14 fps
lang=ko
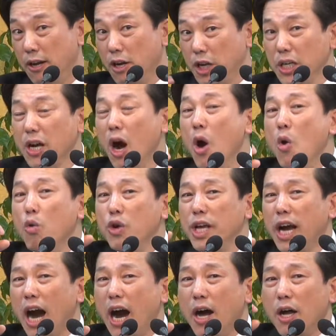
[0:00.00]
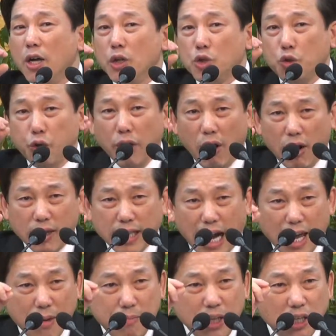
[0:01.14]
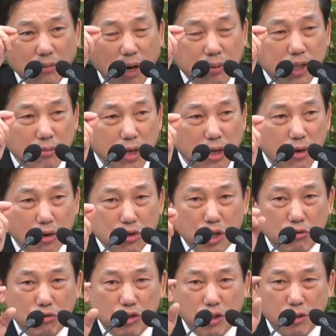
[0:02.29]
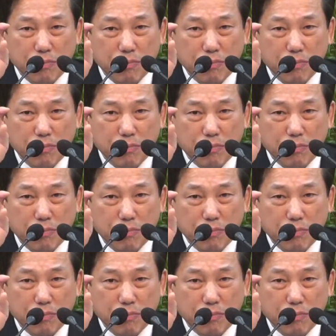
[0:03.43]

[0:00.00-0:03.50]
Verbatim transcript: 그러니까 우리가 주여 나의 믿음 없음을 용서해 주세요.